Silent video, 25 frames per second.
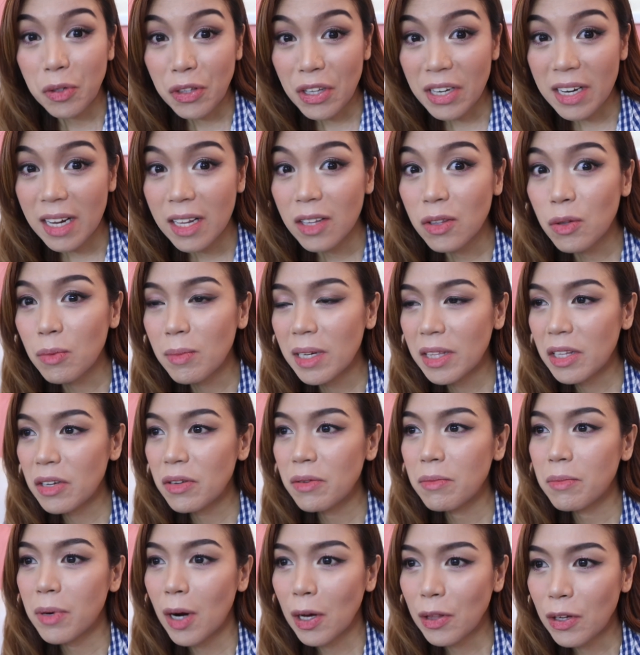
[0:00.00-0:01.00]
Buti na lang
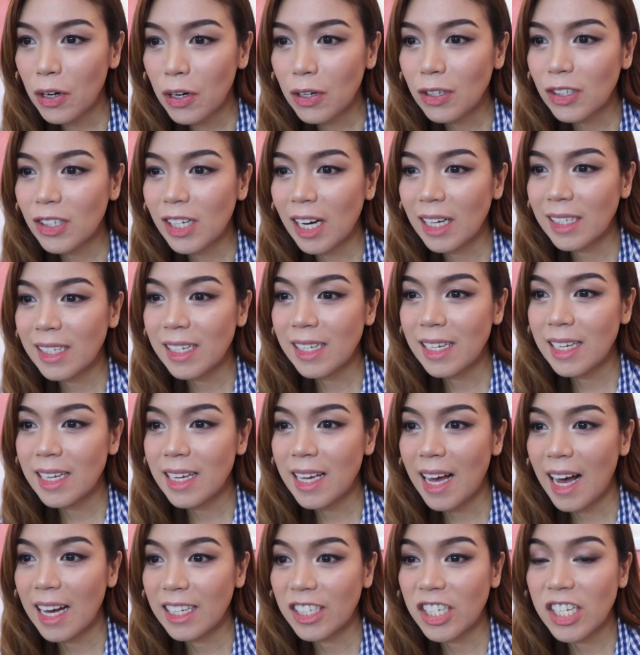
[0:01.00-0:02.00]
dumating yung brother ko, tsaka
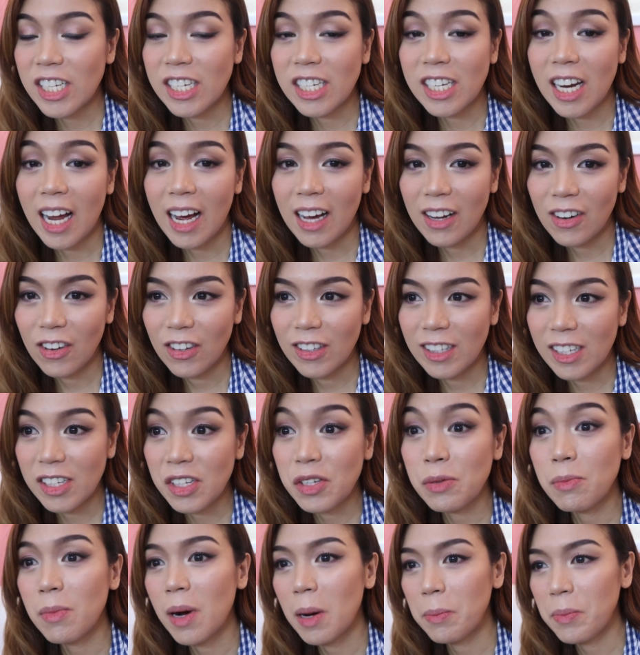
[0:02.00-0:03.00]
si Achi Sharon,
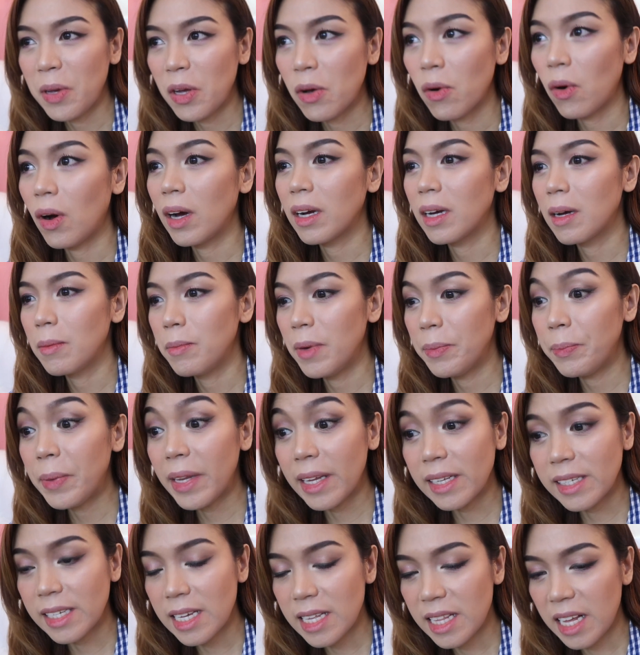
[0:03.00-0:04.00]
tapos yung mommy ko kagabi,
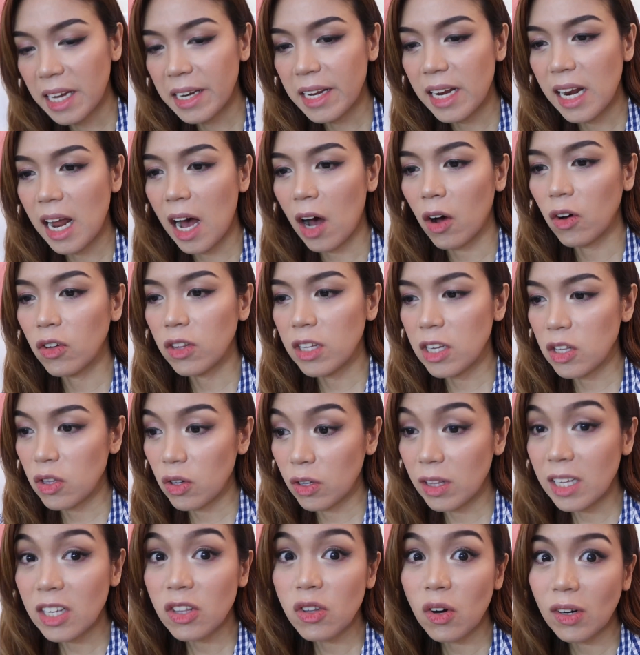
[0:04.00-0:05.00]
binisita nila ako
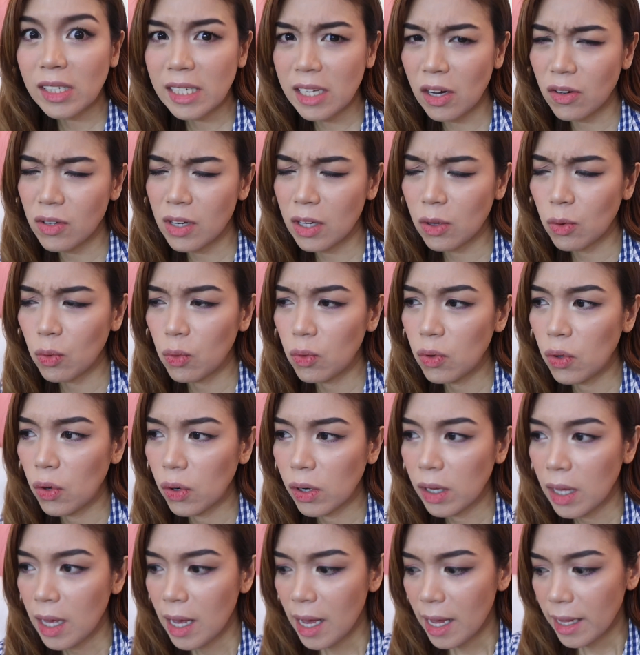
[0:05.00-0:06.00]
dito. Dito kasi ako
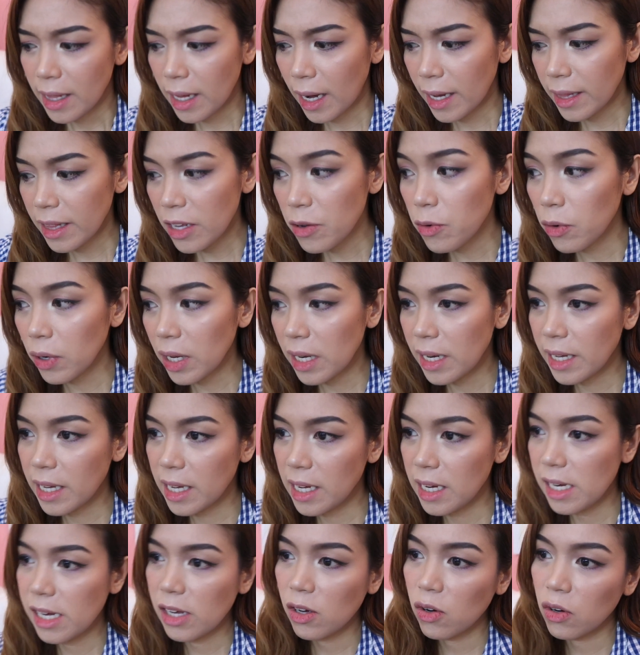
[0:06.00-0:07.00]
natulog. Nangati yung
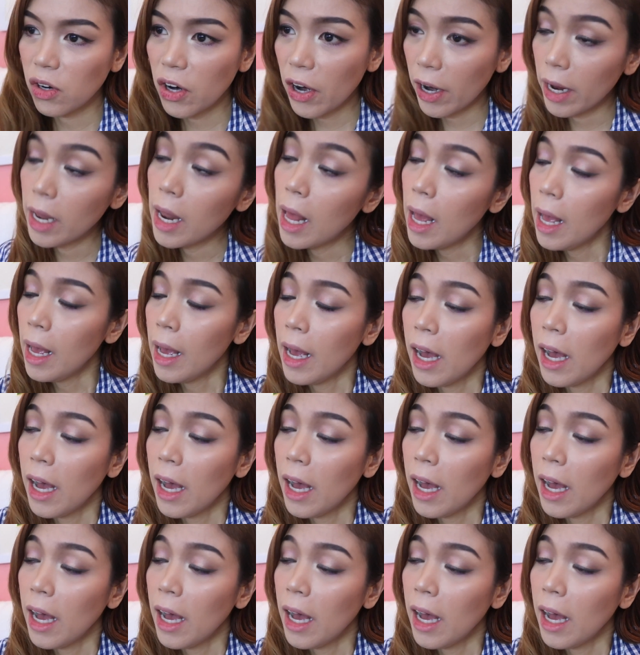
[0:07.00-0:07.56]
kilikili ko, girl.